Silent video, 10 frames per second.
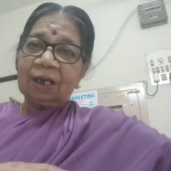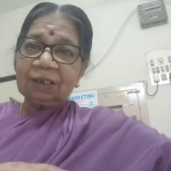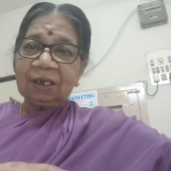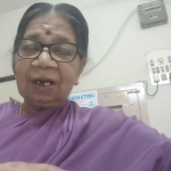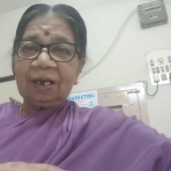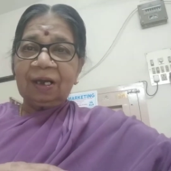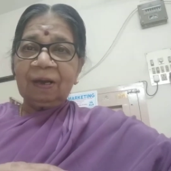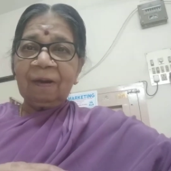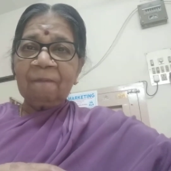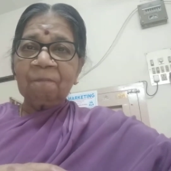அதனால்
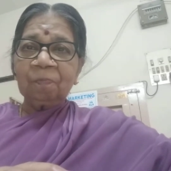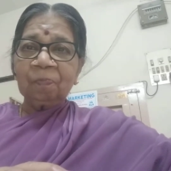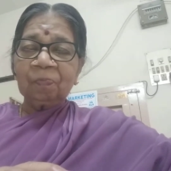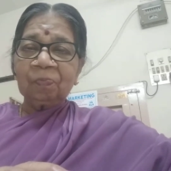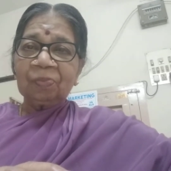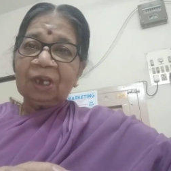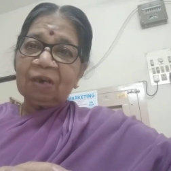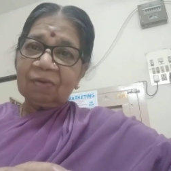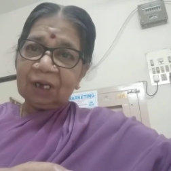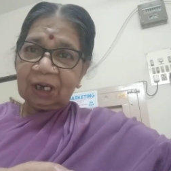
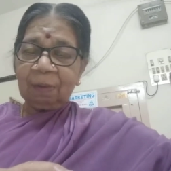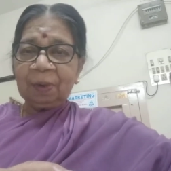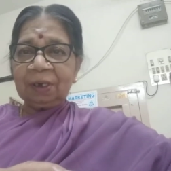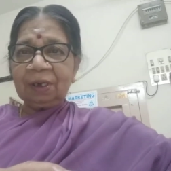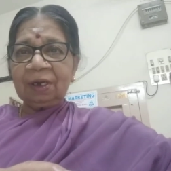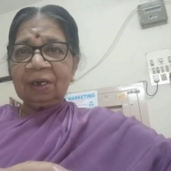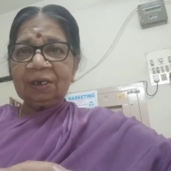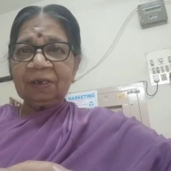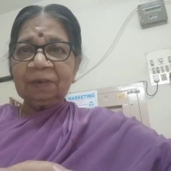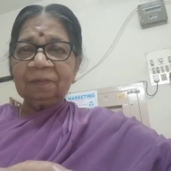இவர் என்ன பண்ணினார்